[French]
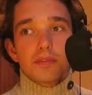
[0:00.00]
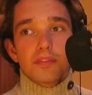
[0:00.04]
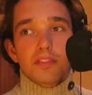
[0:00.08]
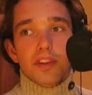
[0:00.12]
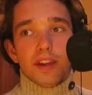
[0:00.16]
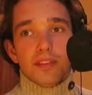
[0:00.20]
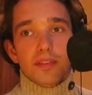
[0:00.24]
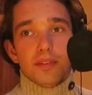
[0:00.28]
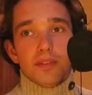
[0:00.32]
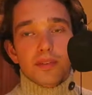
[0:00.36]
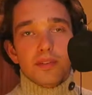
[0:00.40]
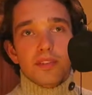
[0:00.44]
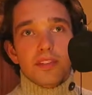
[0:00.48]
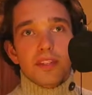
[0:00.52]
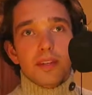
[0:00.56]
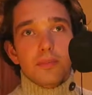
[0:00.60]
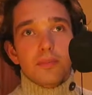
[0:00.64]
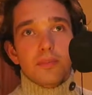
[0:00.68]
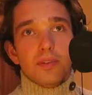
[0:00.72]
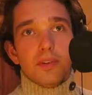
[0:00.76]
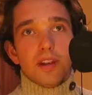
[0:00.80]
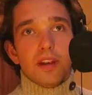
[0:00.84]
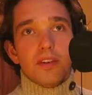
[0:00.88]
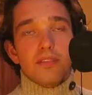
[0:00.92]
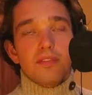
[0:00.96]
faire ce que t'aimes
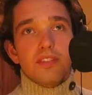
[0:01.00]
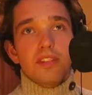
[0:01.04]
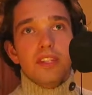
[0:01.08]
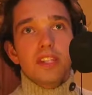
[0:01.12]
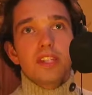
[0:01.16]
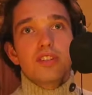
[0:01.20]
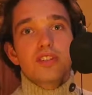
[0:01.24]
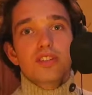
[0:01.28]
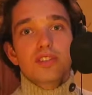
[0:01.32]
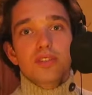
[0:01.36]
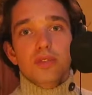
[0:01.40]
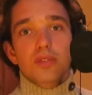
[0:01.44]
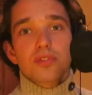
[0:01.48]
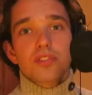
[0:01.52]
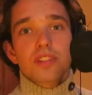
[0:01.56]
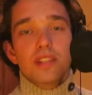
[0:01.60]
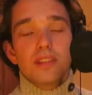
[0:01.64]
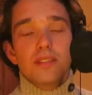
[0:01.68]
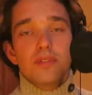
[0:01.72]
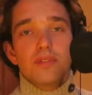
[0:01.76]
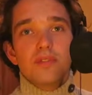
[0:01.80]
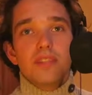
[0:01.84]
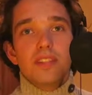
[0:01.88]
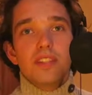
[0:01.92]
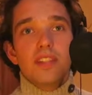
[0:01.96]
dans la vie, changer
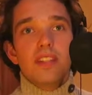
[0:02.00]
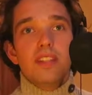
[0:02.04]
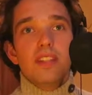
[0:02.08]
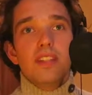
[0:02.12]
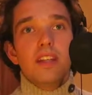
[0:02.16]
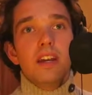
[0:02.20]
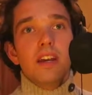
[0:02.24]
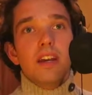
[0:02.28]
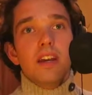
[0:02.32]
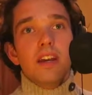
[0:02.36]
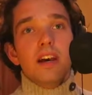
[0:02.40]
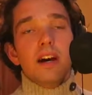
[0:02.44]
de vie,